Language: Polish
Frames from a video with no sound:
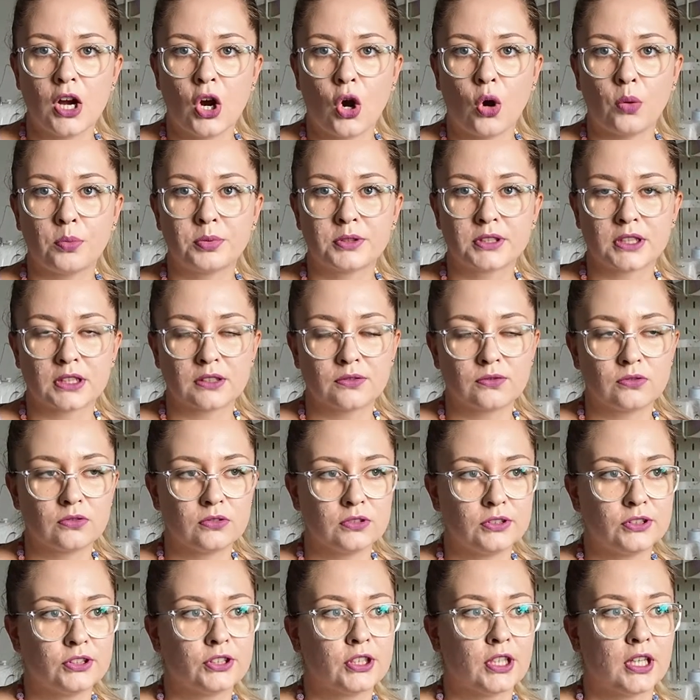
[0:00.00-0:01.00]

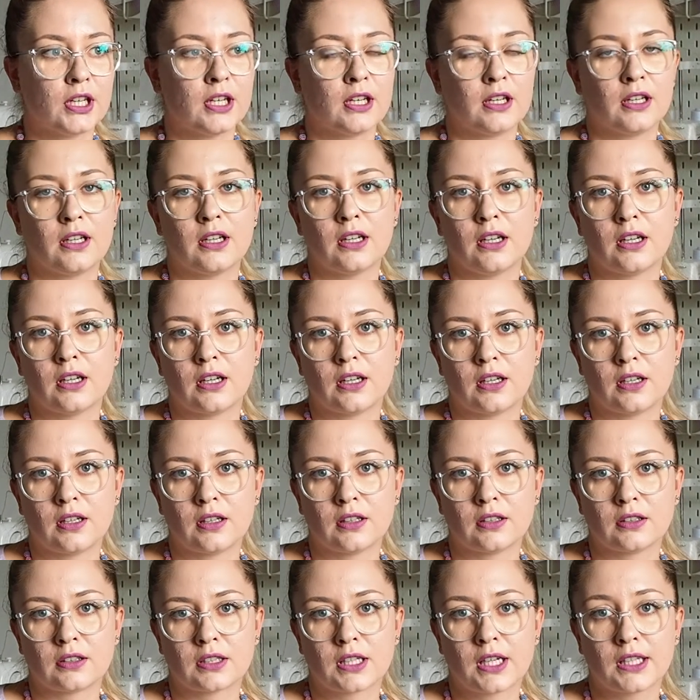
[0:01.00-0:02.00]
obserwujcie
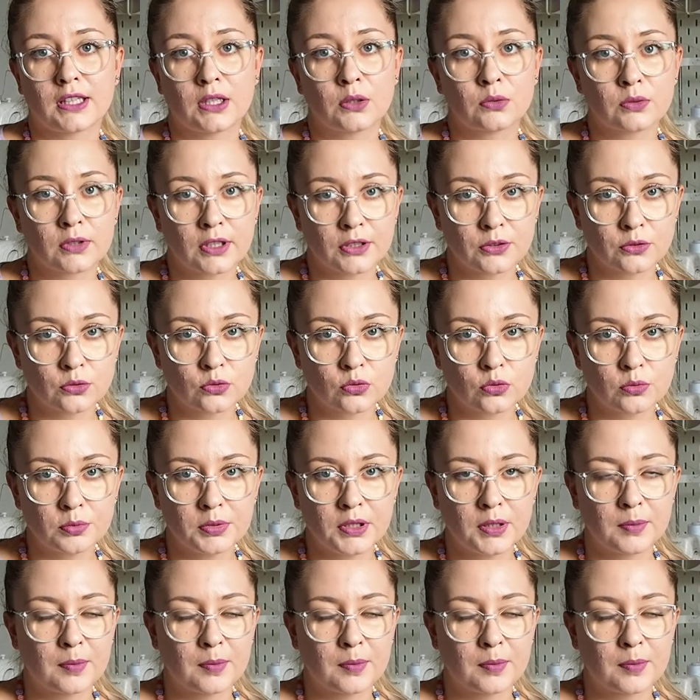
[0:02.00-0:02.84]
e, kanał na YouTubie.